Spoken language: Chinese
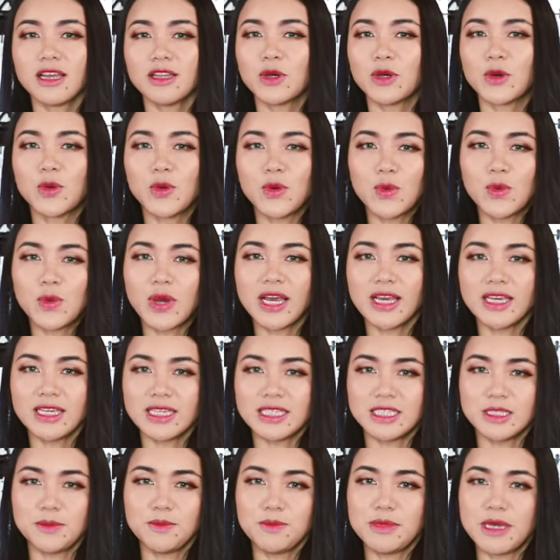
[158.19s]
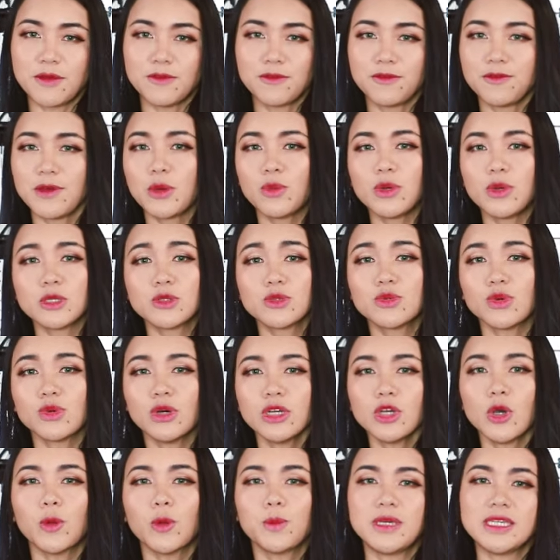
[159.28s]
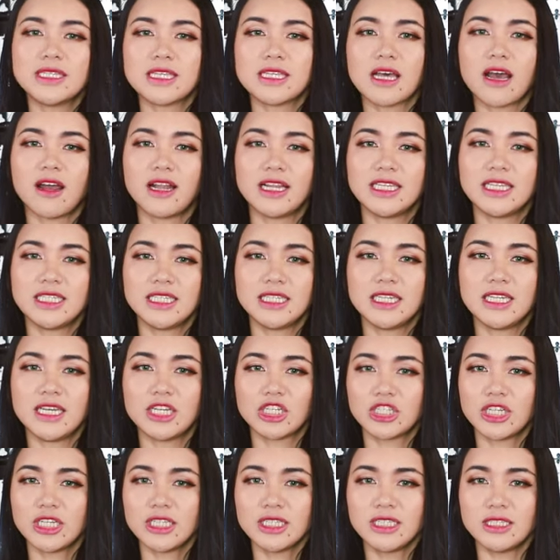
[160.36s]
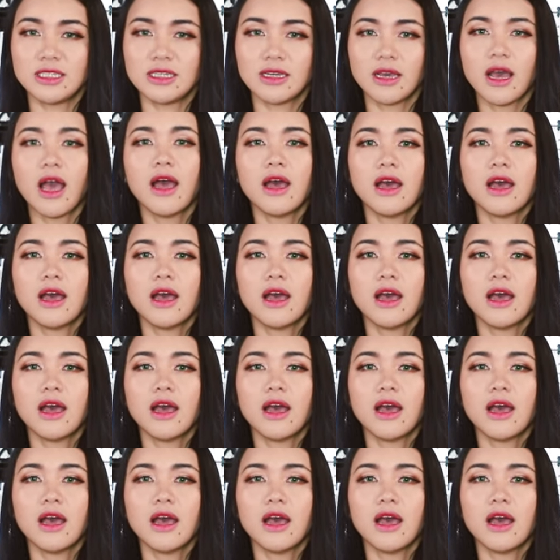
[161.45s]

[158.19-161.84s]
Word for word: 大的公关以及免费为所有 P320 系列升级